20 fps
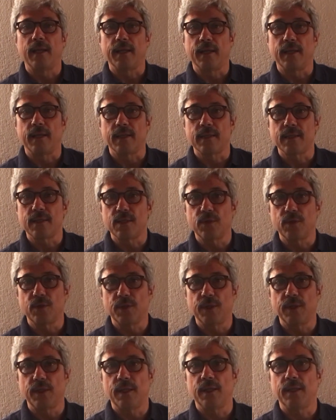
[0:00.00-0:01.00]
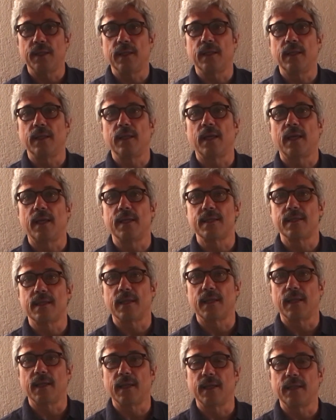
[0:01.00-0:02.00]
relazioni e di chi ha i
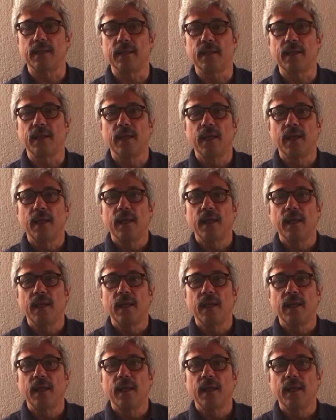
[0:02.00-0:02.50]
segreti.